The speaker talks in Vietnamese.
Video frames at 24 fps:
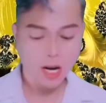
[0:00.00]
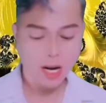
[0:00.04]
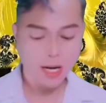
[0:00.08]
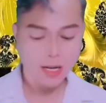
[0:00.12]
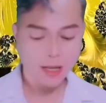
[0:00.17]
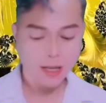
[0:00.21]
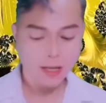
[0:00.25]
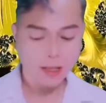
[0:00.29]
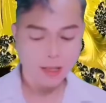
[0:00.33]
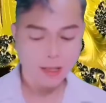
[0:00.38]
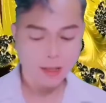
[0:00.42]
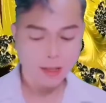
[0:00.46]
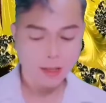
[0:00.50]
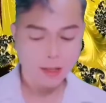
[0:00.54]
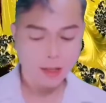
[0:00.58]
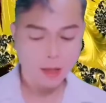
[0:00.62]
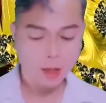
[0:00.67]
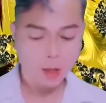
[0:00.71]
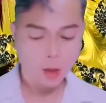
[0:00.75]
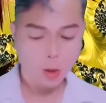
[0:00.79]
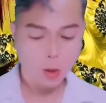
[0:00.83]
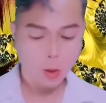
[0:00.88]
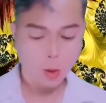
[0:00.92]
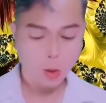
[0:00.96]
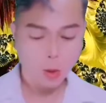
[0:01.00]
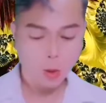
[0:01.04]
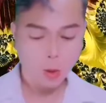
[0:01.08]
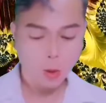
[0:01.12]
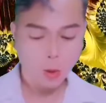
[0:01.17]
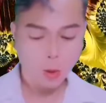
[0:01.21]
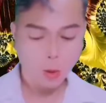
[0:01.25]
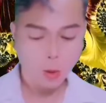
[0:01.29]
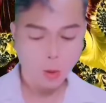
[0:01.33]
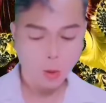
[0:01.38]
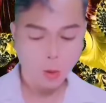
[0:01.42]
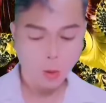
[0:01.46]
Đối với yêu cầu
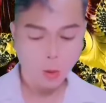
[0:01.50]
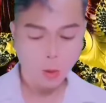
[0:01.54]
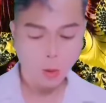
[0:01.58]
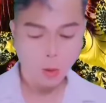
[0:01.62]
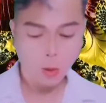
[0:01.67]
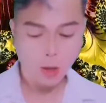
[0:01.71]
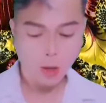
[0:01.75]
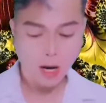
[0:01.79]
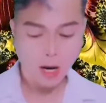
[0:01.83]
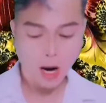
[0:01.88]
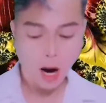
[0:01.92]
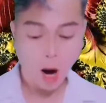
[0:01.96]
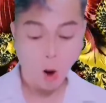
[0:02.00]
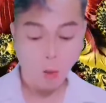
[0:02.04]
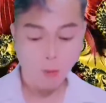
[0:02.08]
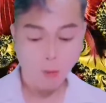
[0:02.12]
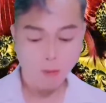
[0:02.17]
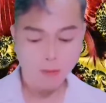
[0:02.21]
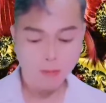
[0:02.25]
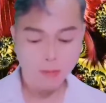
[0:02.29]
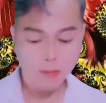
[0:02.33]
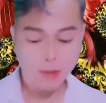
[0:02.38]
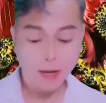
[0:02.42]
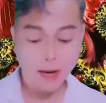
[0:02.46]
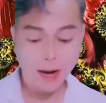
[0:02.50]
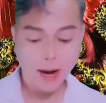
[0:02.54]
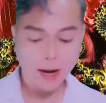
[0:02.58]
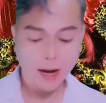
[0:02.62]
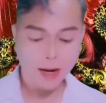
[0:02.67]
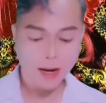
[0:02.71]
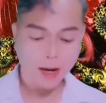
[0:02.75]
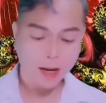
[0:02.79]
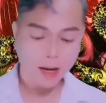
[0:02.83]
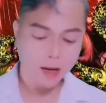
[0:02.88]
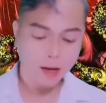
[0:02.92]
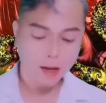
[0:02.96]
đột ngột này của Văn Thanh,
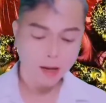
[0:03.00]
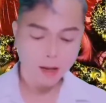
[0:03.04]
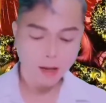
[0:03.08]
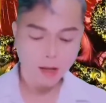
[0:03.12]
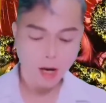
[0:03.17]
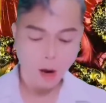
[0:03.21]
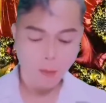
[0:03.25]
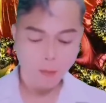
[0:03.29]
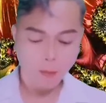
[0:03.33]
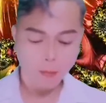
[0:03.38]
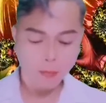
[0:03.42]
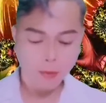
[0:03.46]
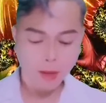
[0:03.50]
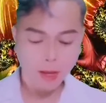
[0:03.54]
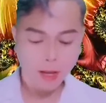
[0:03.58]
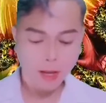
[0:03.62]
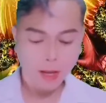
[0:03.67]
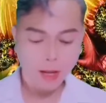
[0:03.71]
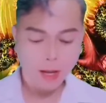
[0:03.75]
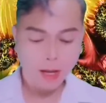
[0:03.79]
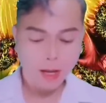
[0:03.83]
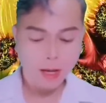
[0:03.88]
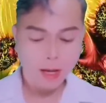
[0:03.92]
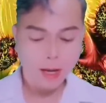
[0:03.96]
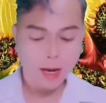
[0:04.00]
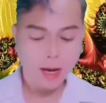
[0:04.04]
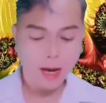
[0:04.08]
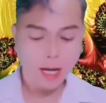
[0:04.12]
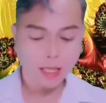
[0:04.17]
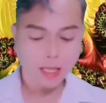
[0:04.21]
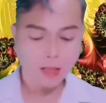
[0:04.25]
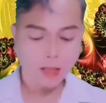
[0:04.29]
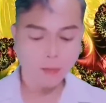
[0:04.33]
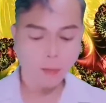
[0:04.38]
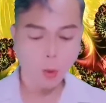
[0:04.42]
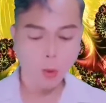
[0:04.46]
Ân Lang Qua đồng ý ngay
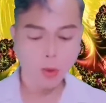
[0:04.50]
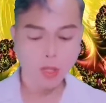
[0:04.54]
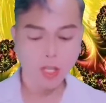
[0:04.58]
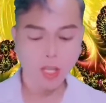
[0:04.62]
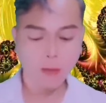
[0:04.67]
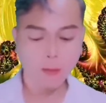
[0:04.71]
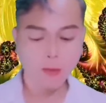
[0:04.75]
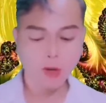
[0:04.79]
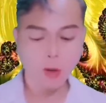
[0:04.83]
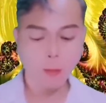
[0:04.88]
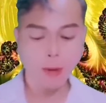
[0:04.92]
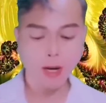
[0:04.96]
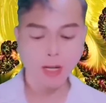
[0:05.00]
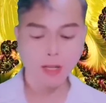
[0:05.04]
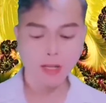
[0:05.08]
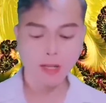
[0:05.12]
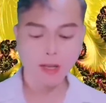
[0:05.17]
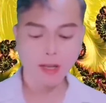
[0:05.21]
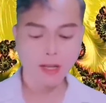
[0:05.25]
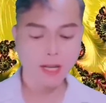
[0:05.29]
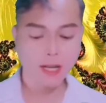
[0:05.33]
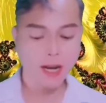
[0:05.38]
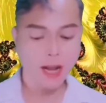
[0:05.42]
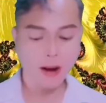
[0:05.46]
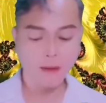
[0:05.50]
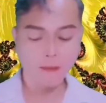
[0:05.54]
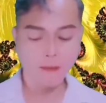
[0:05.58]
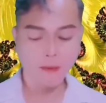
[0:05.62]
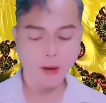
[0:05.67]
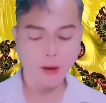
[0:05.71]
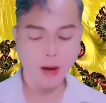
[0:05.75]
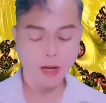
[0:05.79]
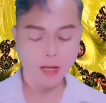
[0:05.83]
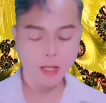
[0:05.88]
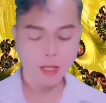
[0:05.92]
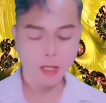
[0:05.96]
mà không có cần phải suy nghĩ.
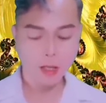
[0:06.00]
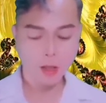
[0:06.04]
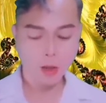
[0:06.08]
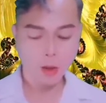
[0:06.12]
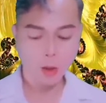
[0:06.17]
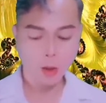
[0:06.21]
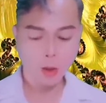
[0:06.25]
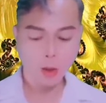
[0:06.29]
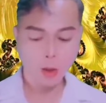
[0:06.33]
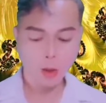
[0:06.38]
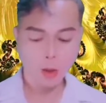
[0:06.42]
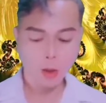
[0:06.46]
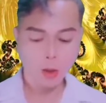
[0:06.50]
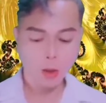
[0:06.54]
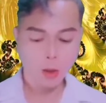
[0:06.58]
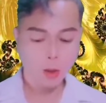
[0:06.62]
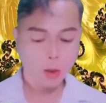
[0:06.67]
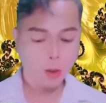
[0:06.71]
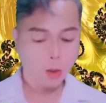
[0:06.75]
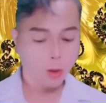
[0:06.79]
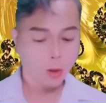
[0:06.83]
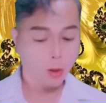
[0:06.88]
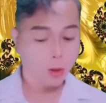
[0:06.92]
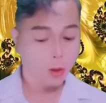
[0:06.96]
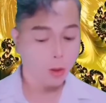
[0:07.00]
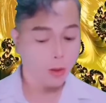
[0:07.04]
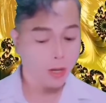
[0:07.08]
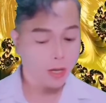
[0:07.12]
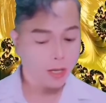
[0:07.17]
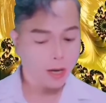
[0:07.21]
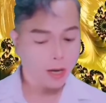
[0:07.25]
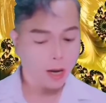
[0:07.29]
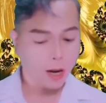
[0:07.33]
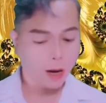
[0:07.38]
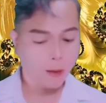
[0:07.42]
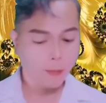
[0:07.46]
Cho đến khi Văn
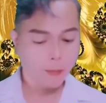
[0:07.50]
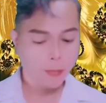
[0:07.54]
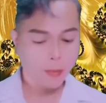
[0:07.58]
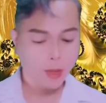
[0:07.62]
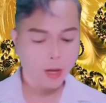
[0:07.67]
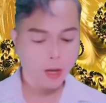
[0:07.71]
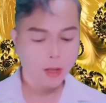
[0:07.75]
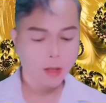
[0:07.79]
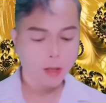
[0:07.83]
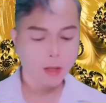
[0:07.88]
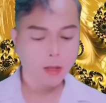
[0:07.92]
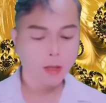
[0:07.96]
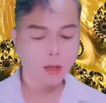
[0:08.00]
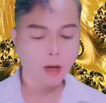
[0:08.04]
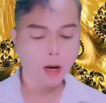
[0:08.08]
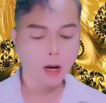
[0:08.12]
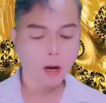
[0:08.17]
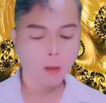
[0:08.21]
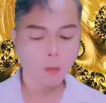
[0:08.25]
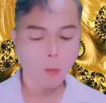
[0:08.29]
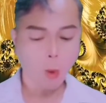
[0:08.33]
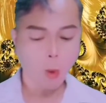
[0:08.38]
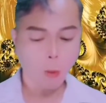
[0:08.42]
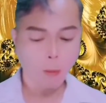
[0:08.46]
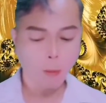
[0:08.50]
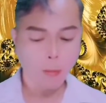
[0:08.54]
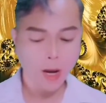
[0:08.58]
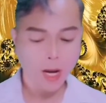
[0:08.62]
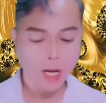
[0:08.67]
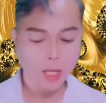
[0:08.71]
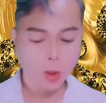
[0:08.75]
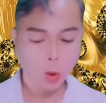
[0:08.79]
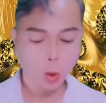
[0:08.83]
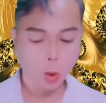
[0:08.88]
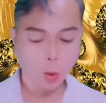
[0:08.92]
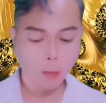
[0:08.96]
Thanh đề nghị muốn
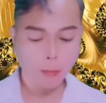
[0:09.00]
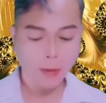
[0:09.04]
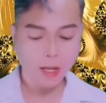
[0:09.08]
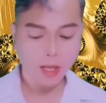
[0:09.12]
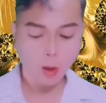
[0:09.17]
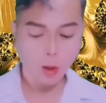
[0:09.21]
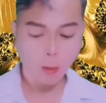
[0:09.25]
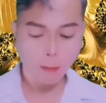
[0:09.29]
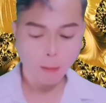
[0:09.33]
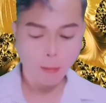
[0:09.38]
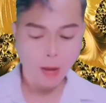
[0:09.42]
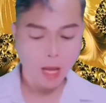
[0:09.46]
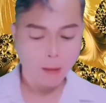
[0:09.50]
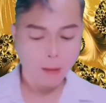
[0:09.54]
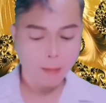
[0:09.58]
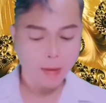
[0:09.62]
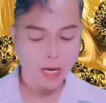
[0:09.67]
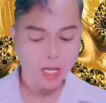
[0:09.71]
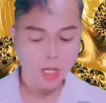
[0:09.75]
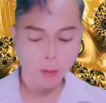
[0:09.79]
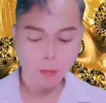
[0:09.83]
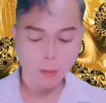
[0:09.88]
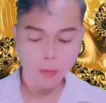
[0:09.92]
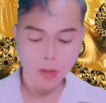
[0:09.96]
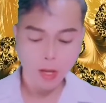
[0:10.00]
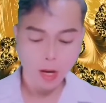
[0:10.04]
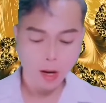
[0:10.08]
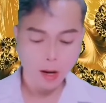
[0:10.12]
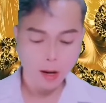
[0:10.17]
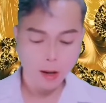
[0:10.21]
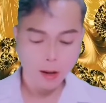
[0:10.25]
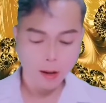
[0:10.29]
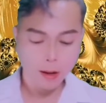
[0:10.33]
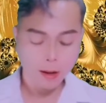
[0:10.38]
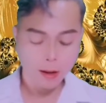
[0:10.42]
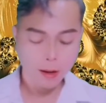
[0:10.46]
đi vào ngày Chủ nhật của tuần này,
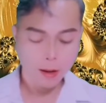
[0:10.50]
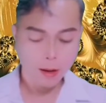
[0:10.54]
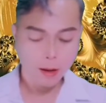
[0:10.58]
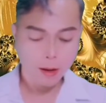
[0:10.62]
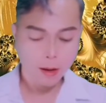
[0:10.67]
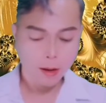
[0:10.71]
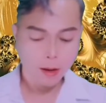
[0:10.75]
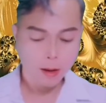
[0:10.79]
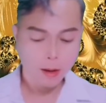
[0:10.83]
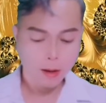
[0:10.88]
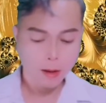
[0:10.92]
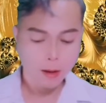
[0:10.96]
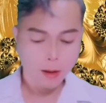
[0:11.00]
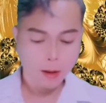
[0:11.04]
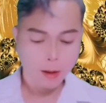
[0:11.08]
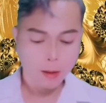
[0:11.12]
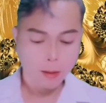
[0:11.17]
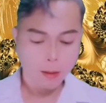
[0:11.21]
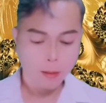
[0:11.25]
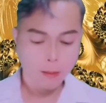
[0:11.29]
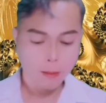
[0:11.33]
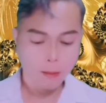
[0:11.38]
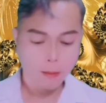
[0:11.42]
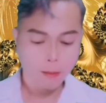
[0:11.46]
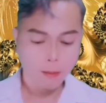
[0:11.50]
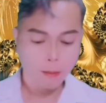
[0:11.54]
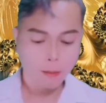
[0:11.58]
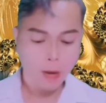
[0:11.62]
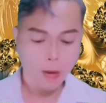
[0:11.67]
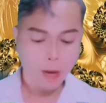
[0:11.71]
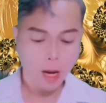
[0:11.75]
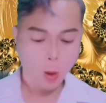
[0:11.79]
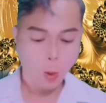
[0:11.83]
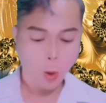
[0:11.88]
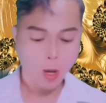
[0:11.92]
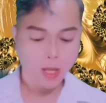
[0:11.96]
vậy mà Ân Lang Qua mới
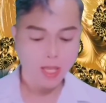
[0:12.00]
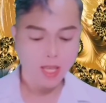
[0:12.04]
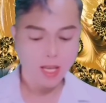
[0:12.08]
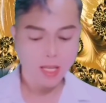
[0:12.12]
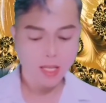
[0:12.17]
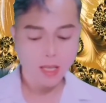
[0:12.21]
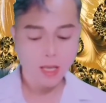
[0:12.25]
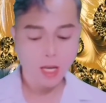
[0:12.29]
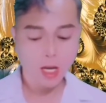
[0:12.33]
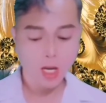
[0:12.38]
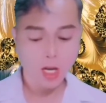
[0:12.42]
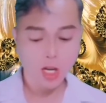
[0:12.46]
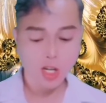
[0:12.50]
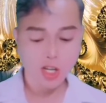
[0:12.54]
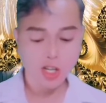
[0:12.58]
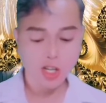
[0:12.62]
do dự một chút.